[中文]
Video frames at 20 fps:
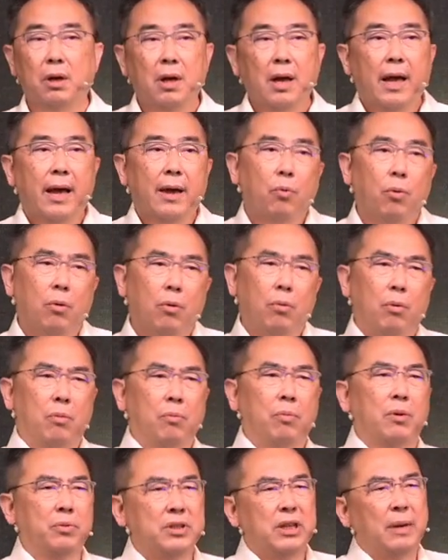萄树。
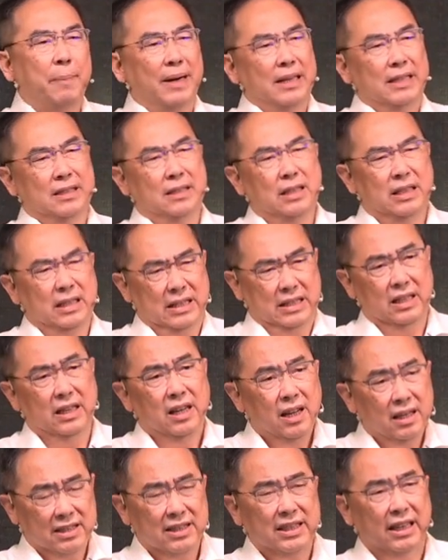哎，我我我，我现在把
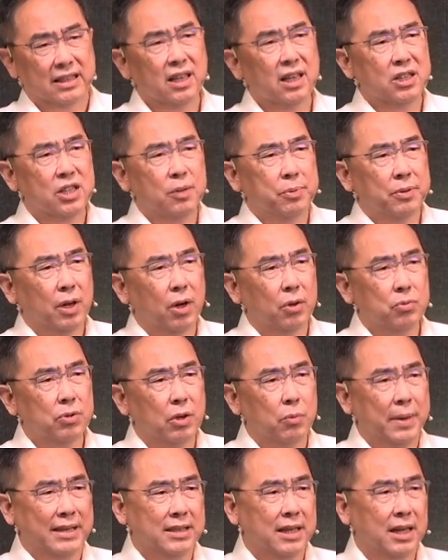你你你你想着你
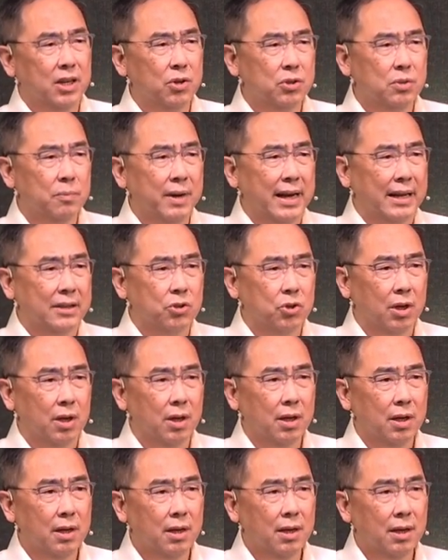是葡萄树，你被剪，你有
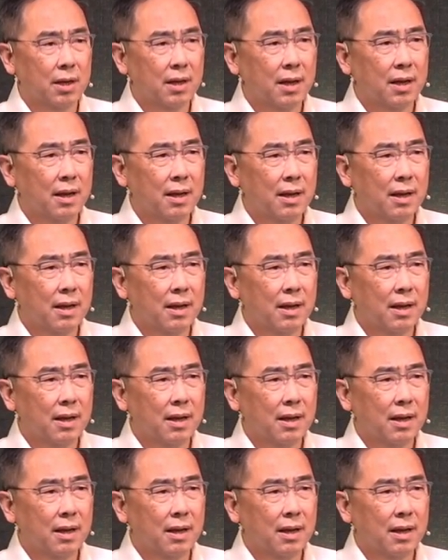什么感觉？